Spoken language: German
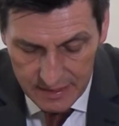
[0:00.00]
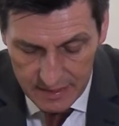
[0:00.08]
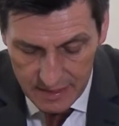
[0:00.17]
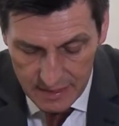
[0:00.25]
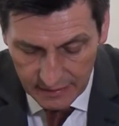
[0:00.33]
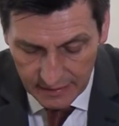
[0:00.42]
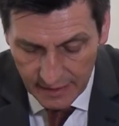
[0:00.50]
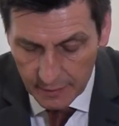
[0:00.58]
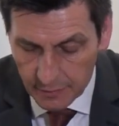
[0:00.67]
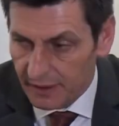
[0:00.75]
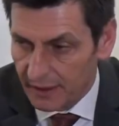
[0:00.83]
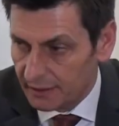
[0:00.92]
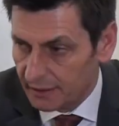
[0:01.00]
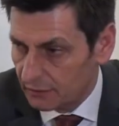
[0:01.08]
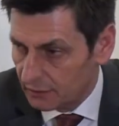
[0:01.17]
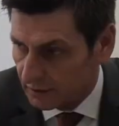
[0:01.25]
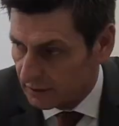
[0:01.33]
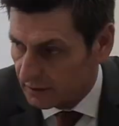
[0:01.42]
äh, gehabt hatten
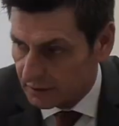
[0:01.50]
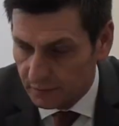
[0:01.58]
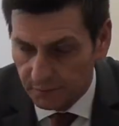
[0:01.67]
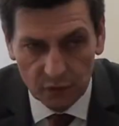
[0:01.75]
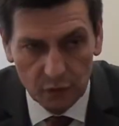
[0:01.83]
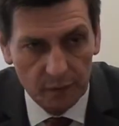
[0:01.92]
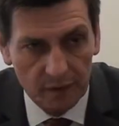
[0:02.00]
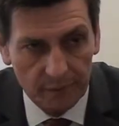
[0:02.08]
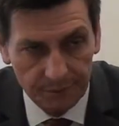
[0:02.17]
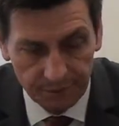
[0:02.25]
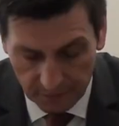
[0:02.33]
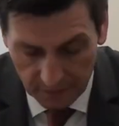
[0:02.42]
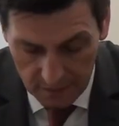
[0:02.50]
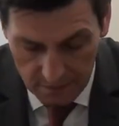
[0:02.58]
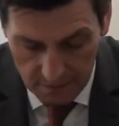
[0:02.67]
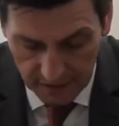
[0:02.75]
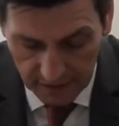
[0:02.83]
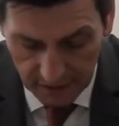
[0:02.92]
und dies über
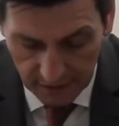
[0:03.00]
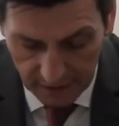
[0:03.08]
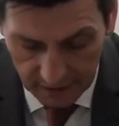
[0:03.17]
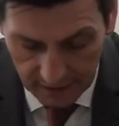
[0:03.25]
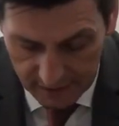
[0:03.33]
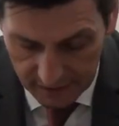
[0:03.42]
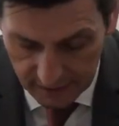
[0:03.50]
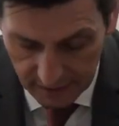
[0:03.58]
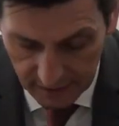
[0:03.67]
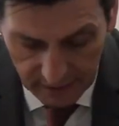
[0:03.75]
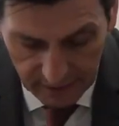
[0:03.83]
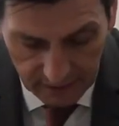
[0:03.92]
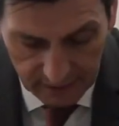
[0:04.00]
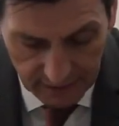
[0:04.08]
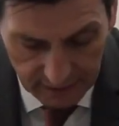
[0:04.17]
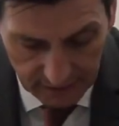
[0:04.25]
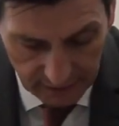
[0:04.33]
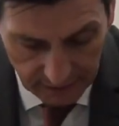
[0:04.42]
beinahe 80
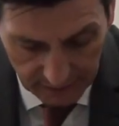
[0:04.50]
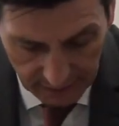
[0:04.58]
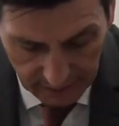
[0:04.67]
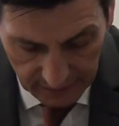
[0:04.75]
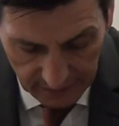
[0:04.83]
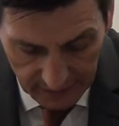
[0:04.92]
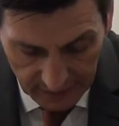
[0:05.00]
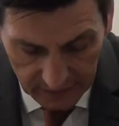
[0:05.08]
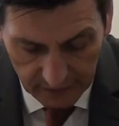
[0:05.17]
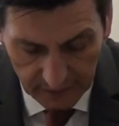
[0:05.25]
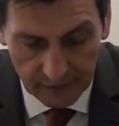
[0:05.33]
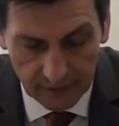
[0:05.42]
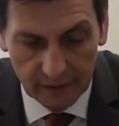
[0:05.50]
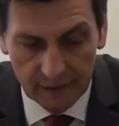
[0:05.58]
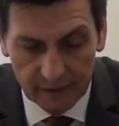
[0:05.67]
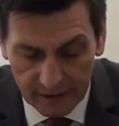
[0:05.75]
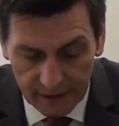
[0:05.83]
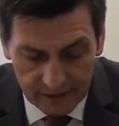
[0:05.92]
Jahre lang.
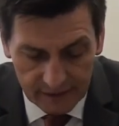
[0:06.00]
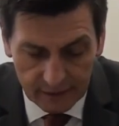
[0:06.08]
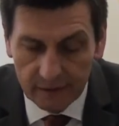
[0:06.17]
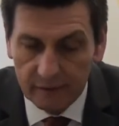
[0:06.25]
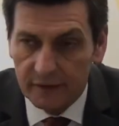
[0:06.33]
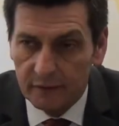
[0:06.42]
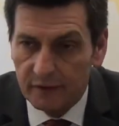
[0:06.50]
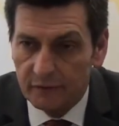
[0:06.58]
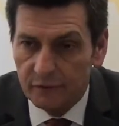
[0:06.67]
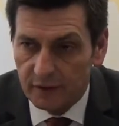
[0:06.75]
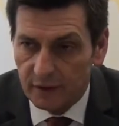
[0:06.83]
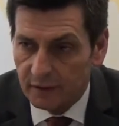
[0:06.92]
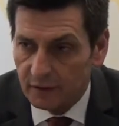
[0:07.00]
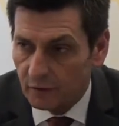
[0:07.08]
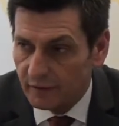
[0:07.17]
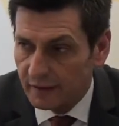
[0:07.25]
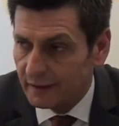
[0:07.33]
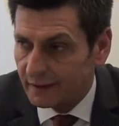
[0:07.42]
Jetzt, wenn wir von der
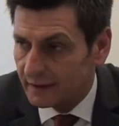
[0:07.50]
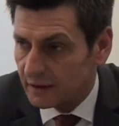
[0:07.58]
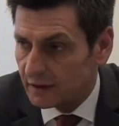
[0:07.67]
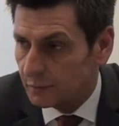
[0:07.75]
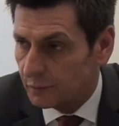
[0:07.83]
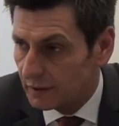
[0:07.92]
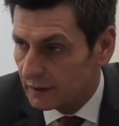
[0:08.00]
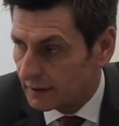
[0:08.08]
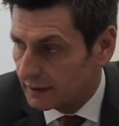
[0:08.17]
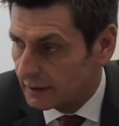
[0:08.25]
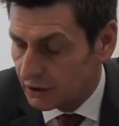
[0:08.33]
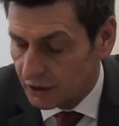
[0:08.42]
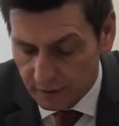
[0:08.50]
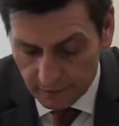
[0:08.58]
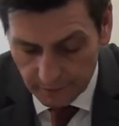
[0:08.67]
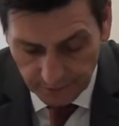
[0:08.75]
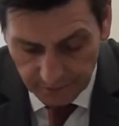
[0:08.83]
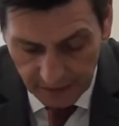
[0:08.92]
Novelle des burgenländischen
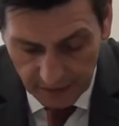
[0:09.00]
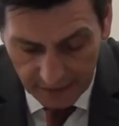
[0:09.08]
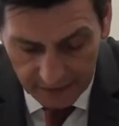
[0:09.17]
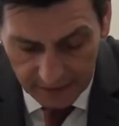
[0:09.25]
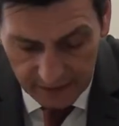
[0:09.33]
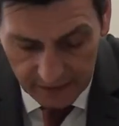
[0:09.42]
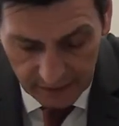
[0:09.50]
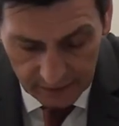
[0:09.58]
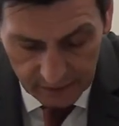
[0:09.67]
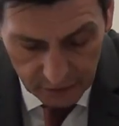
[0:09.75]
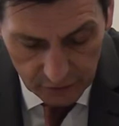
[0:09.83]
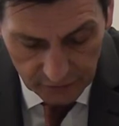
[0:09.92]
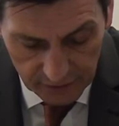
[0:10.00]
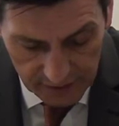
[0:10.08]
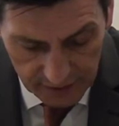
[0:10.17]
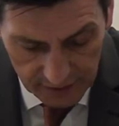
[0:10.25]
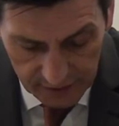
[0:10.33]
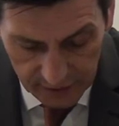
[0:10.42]

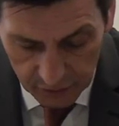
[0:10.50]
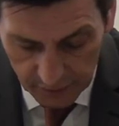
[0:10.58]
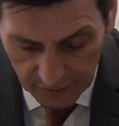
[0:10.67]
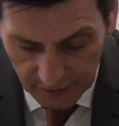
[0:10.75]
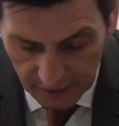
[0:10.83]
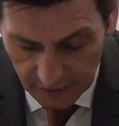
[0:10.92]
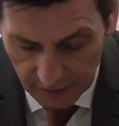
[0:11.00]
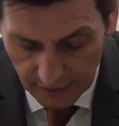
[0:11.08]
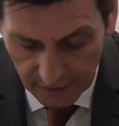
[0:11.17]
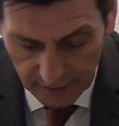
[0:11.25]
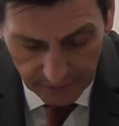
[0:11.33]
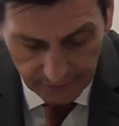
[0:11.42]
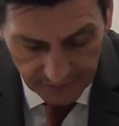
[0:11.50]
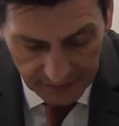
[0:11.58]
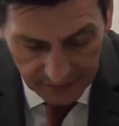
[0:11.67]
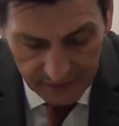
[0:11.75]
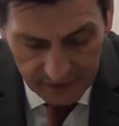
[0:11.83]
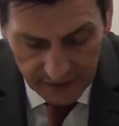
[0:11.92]
Landesrechnungshofgesetzes sprechen,
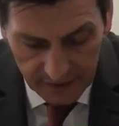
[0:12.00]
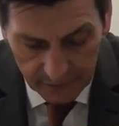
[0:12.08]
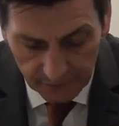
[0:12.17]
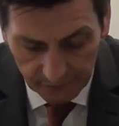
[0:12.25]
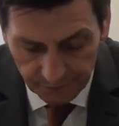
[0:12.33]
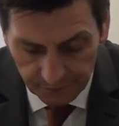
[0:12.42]
dann ist eben